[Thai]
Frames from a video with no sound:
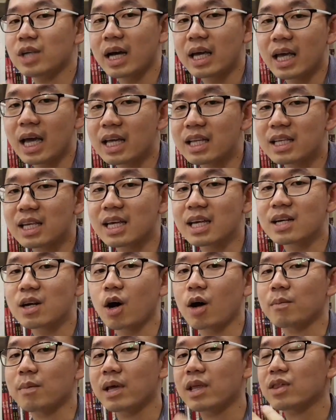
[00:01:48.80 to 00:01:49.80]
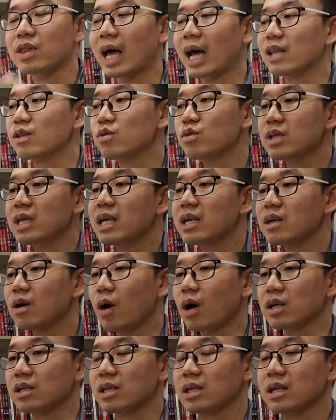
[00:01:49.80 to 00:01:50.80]
ช ไอ ไอ ที ก่อนไปศึกษานู่นนี่
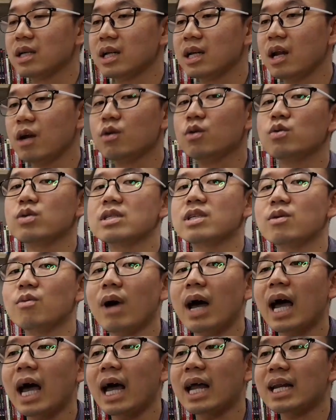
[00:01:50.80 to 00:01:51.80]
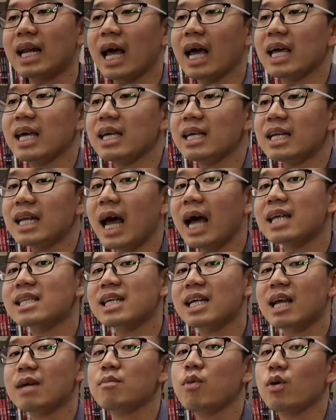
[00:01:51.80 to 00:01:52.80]
ก่อนแล้วดูซิว่าอันไหนน่า
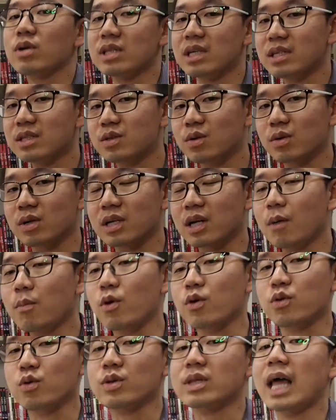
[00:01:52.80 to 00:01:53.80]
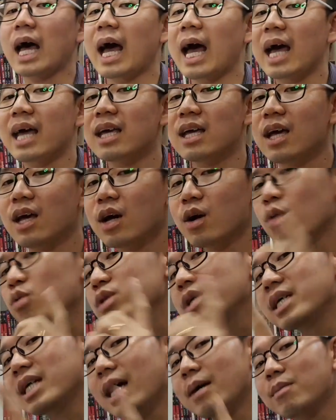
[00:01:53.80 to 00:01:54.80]
จะได้ผลที่สุดแล้วผลสุดท้าย
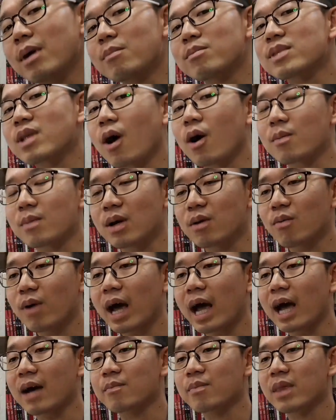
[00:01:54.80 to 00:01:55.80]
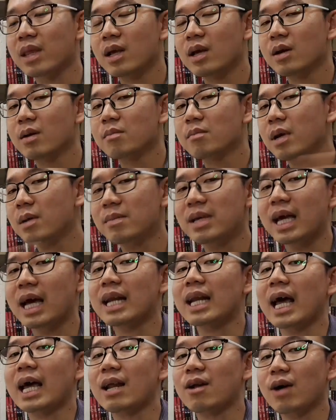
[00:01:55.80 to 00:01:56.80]
คุณจะได้รับคำตอบเลยว่าไม่มี
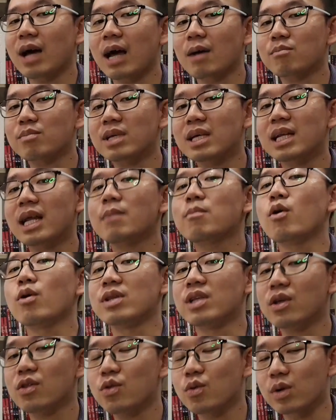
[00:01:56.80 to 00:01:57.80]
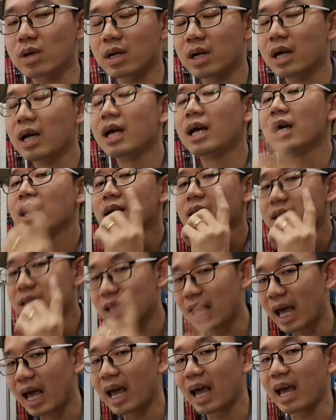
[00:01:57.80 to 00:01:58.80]
อันไหนหรอกครับที่ได้ผลที่สุด
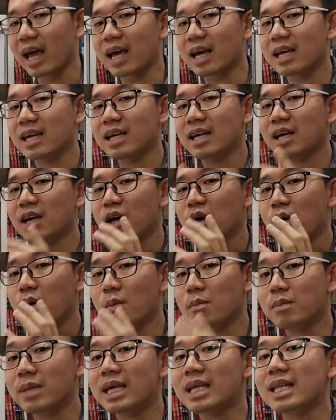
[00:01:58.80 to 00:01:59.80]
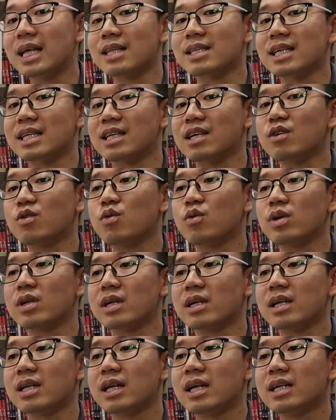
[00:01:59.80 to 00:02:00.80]
แต่มีแต่สิ่งที่คุณ
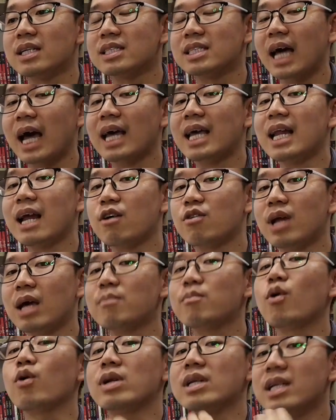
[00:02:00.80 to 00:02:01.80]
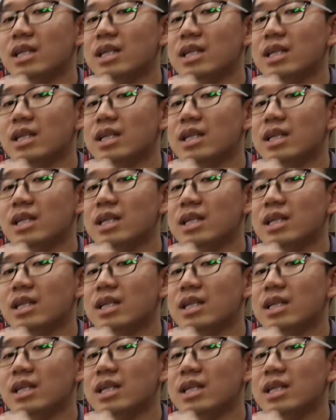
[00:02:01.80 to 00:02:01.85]
ใช้แล้วได้ผ